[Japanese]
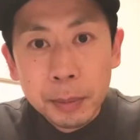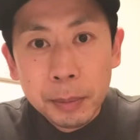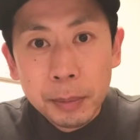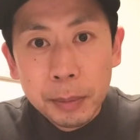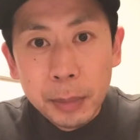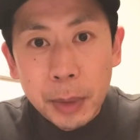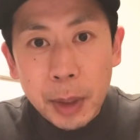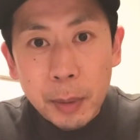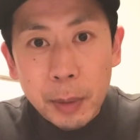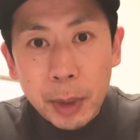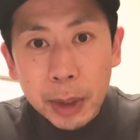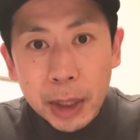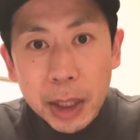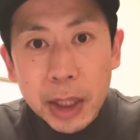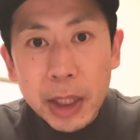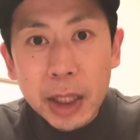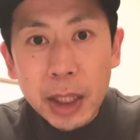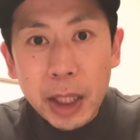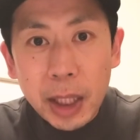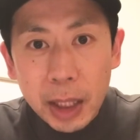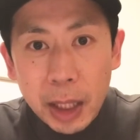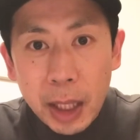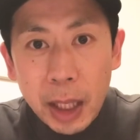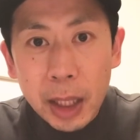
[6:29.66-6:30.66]
まあ、私
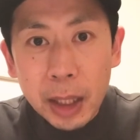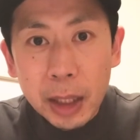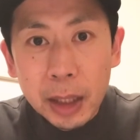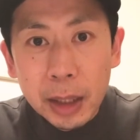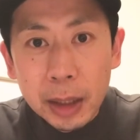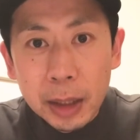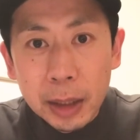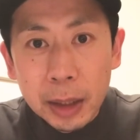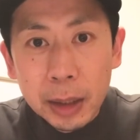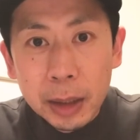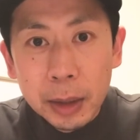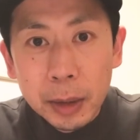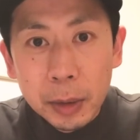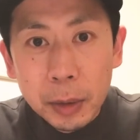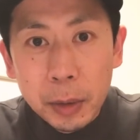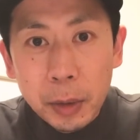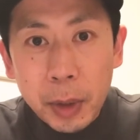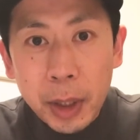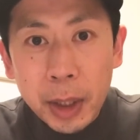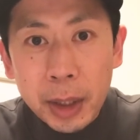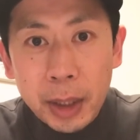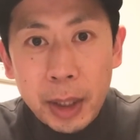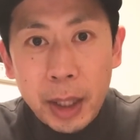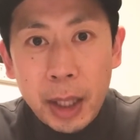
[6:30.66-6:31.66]
がねこ
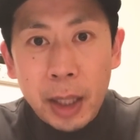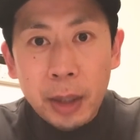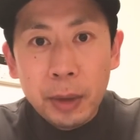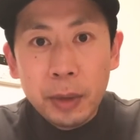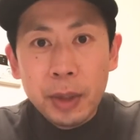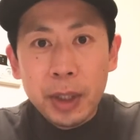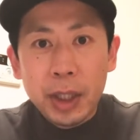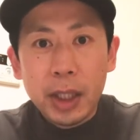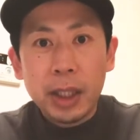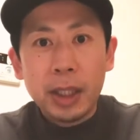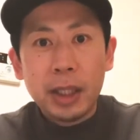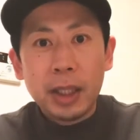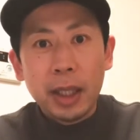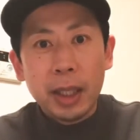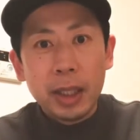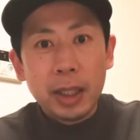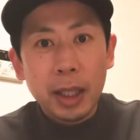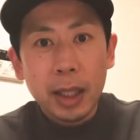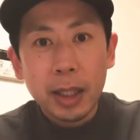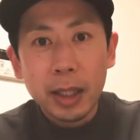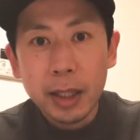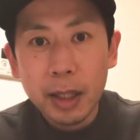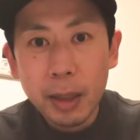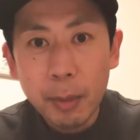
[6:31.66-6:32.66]
うやってあの実践
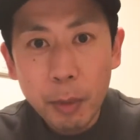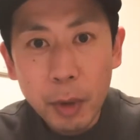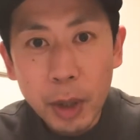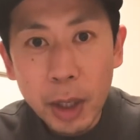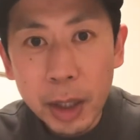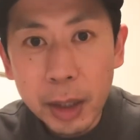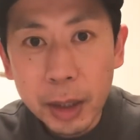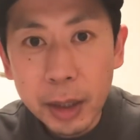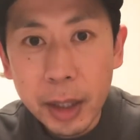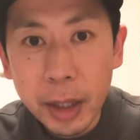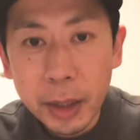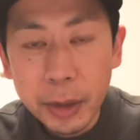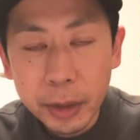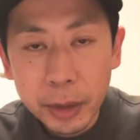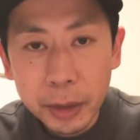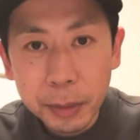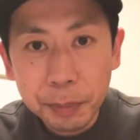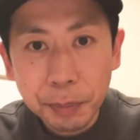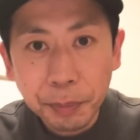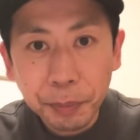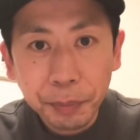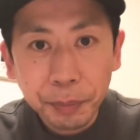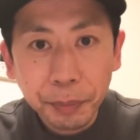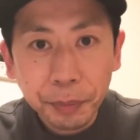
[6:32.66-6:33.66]
させてもらって
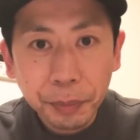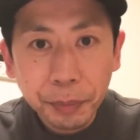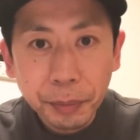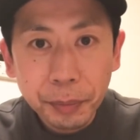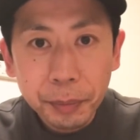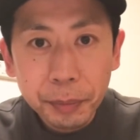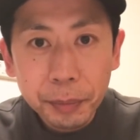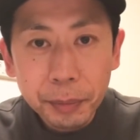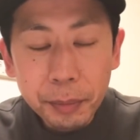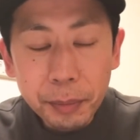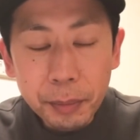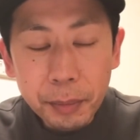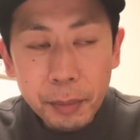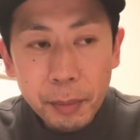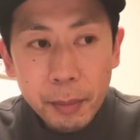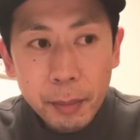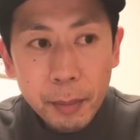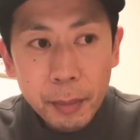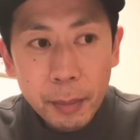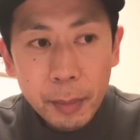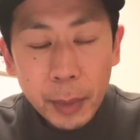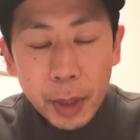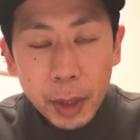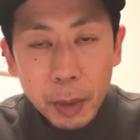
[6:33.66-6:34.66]
る
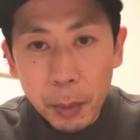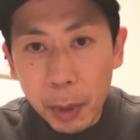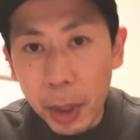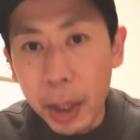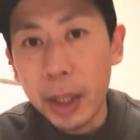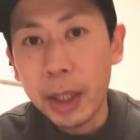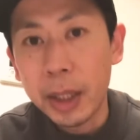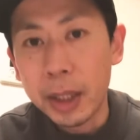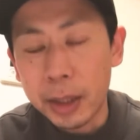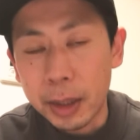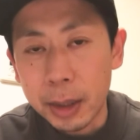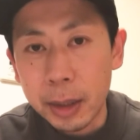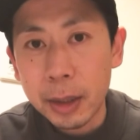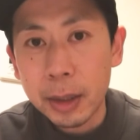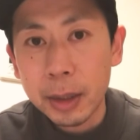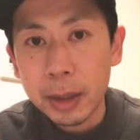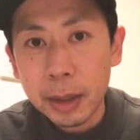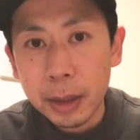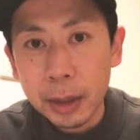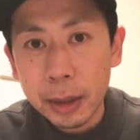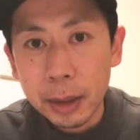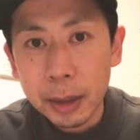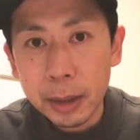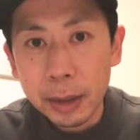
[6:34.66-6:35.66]
わけです
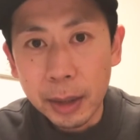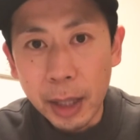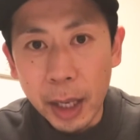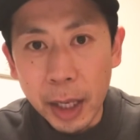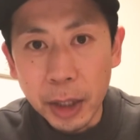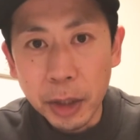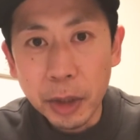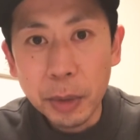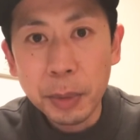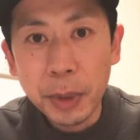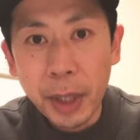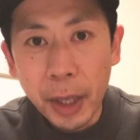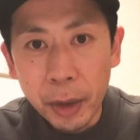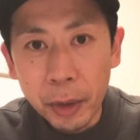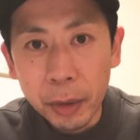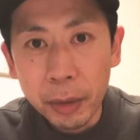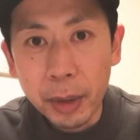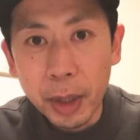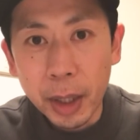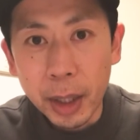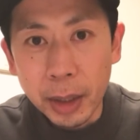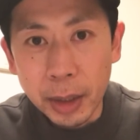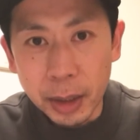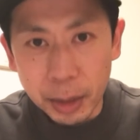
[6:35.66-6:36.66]
大丈夫だよっ
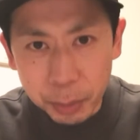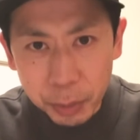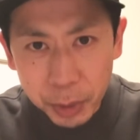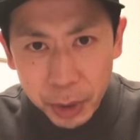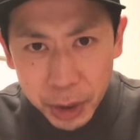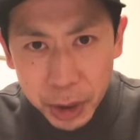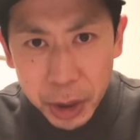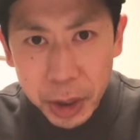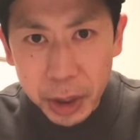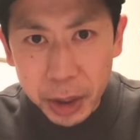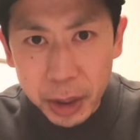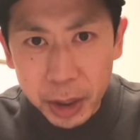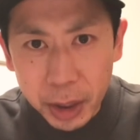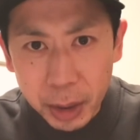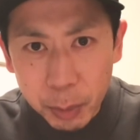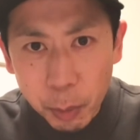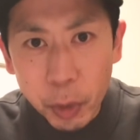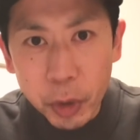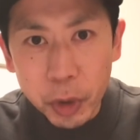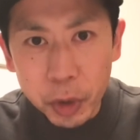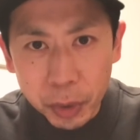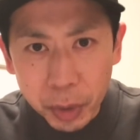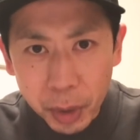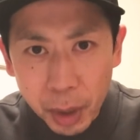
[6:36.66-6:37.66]
て自分自身にも
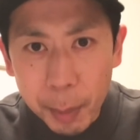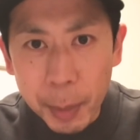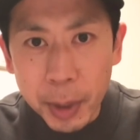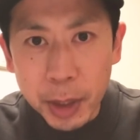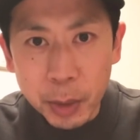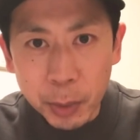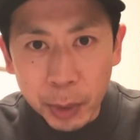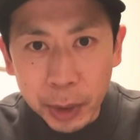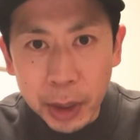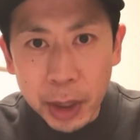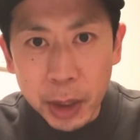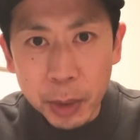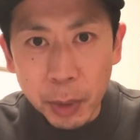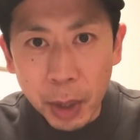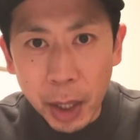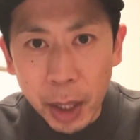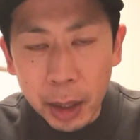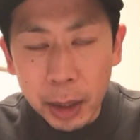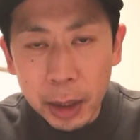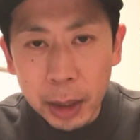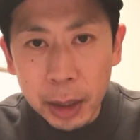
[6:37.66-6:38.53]
言ってます私は